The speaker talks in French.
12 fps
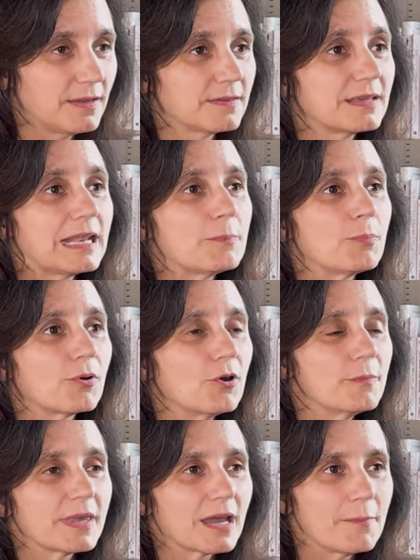C'est la
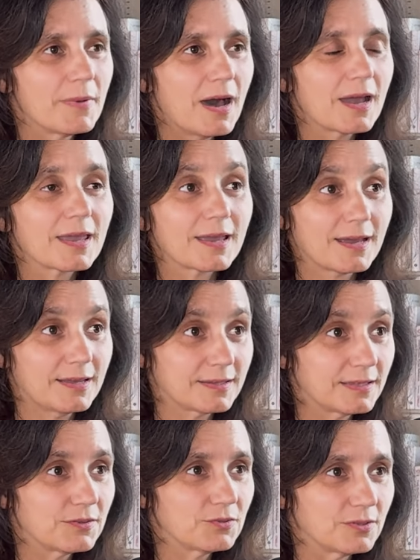première marque
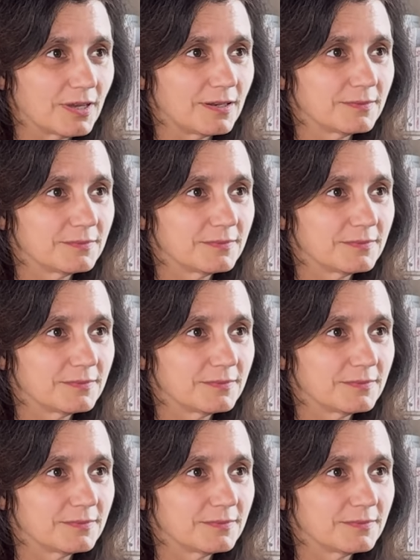internationale,